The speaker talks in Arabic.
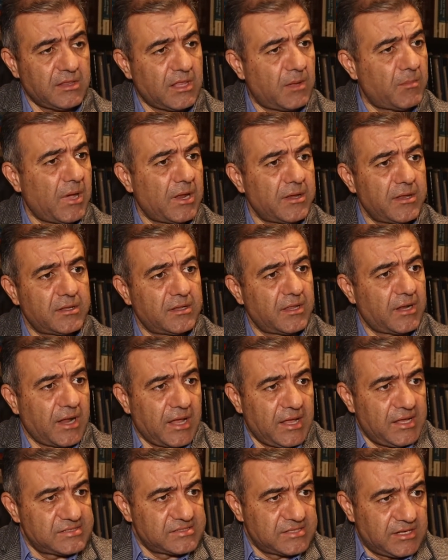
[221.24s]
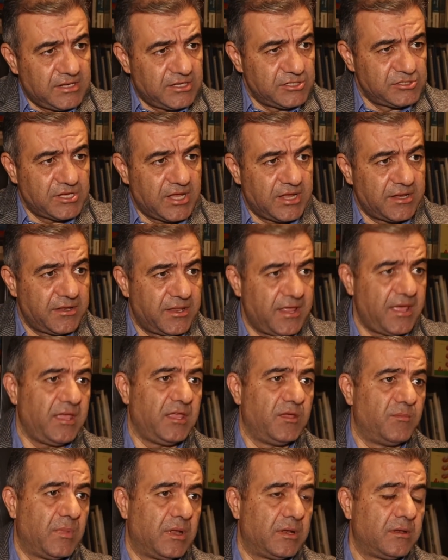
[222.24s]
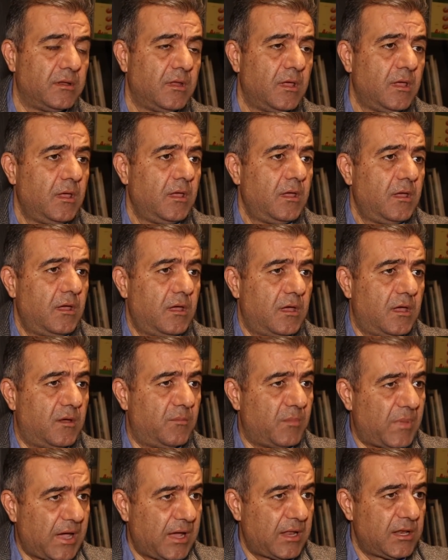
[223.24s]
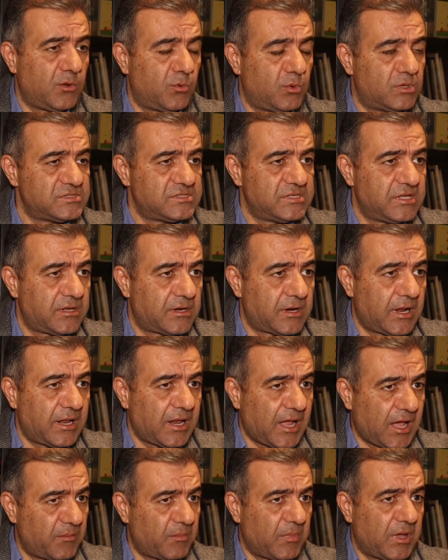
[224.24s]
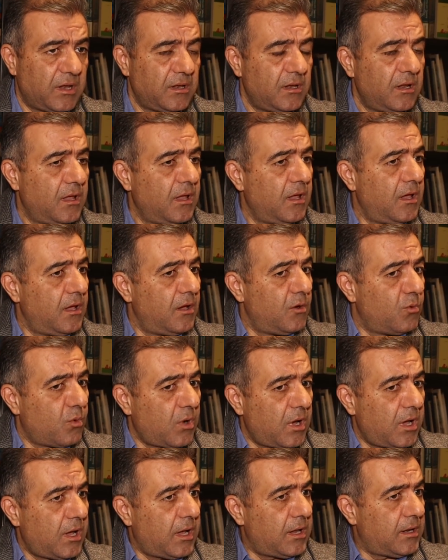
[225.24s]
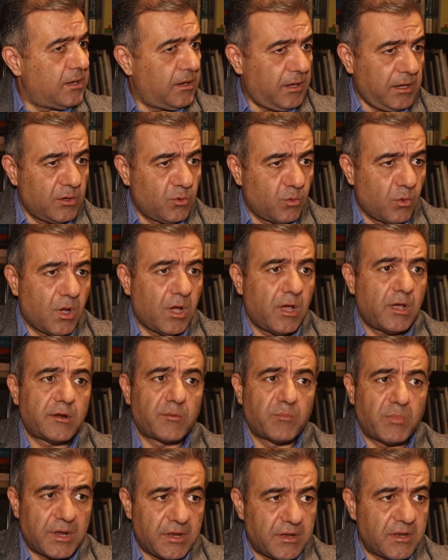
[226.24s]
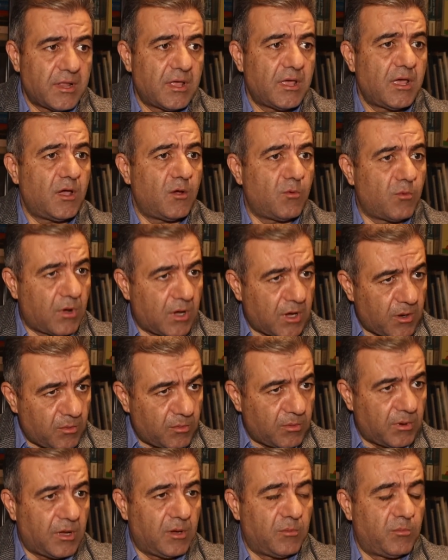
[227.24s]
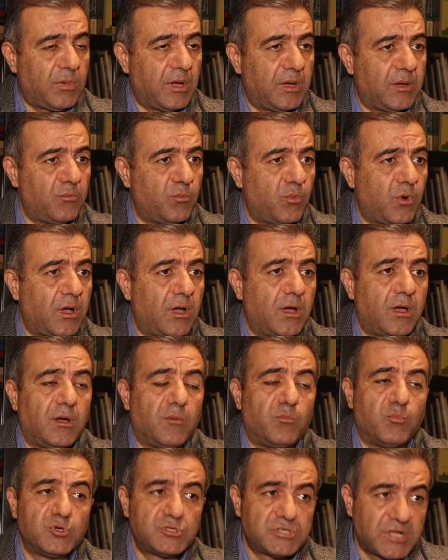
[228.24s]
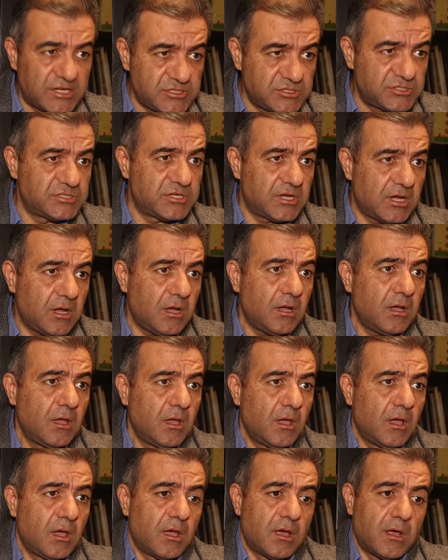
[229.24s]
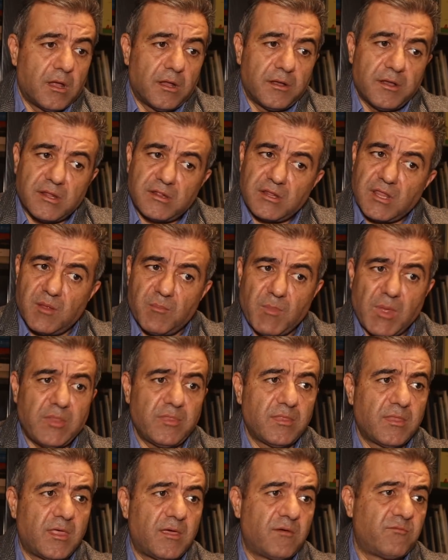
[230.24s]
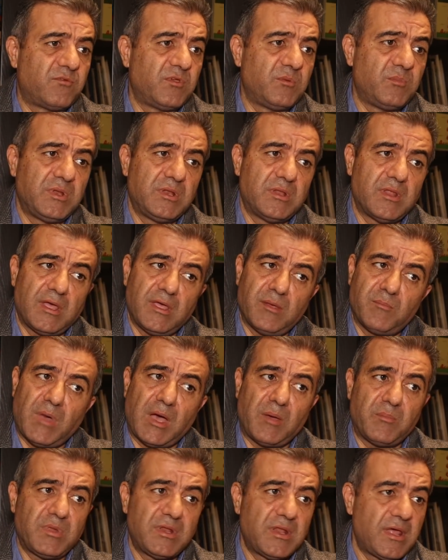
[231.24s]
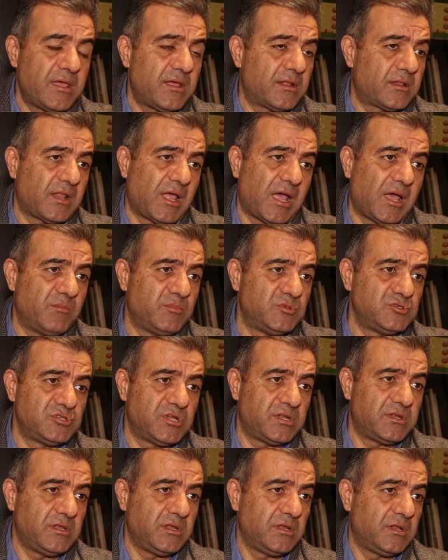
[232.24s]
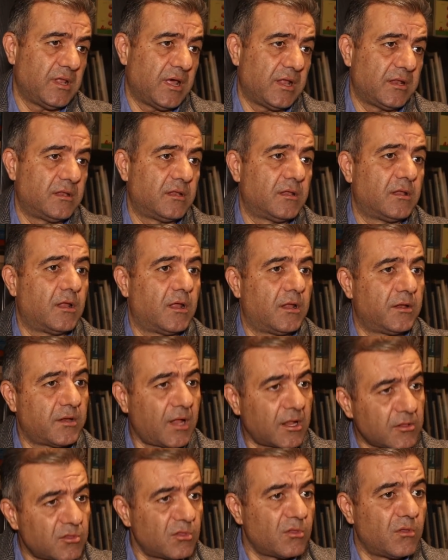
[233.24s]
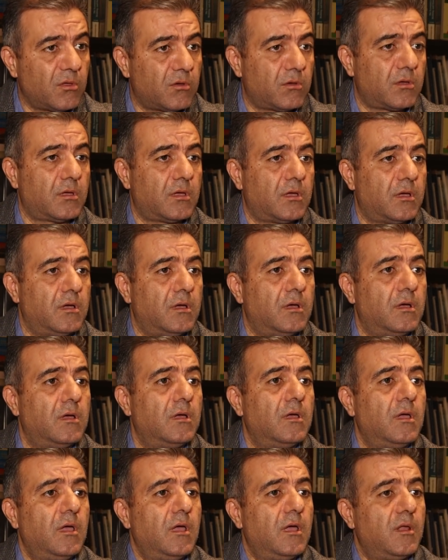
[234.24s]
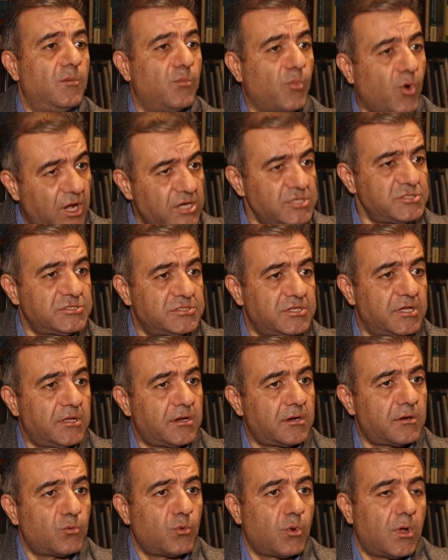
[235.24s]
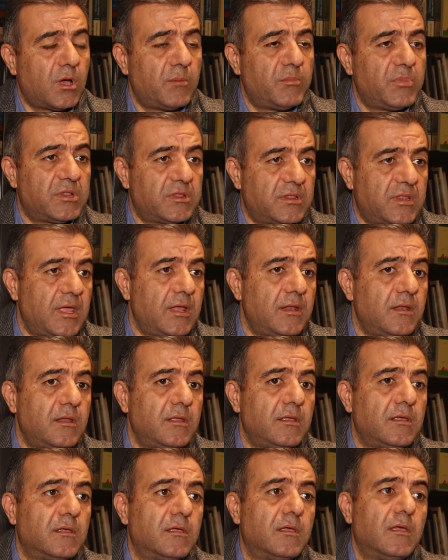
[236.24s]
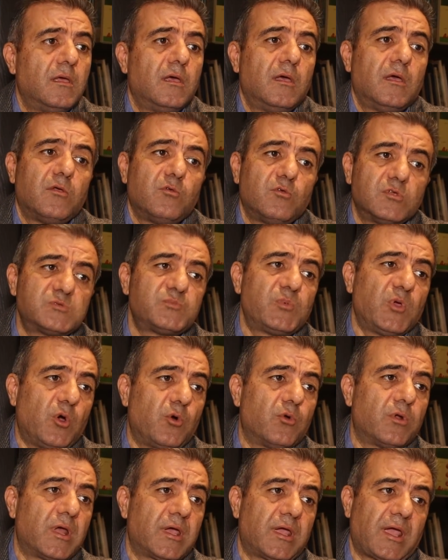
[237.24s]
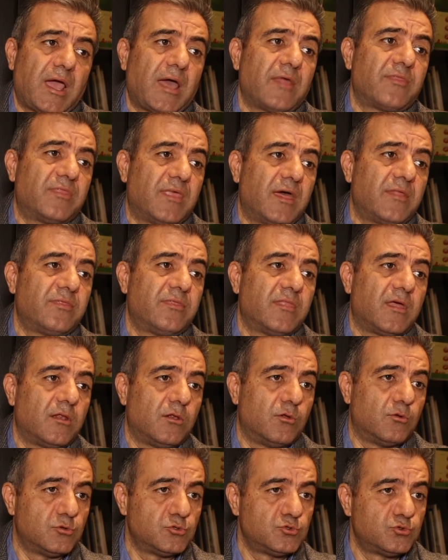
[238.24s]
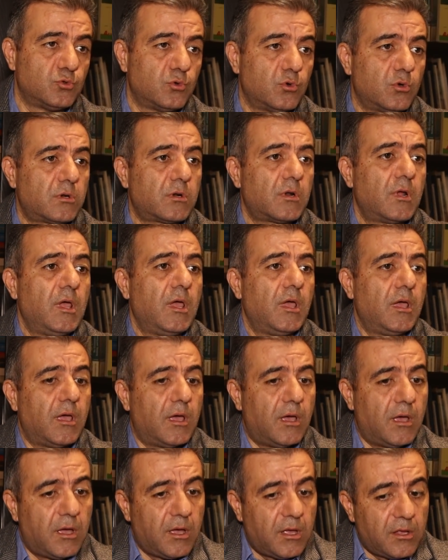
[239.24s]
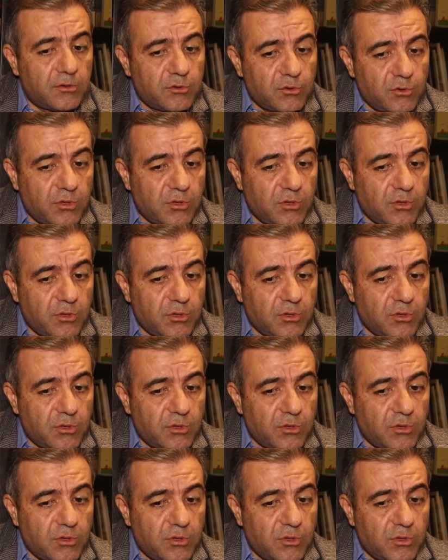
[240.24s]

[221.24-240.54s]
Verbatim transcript: طبعا يترأس اللجان دائما آه، معالي وزير العمل والحوار بناء ومشجع آه، نتمنى في بداية مع بداية العام الجديد أن نطلق آه، المؤشر وبالتالي يصبح هناك حد أدنى للأجور آه،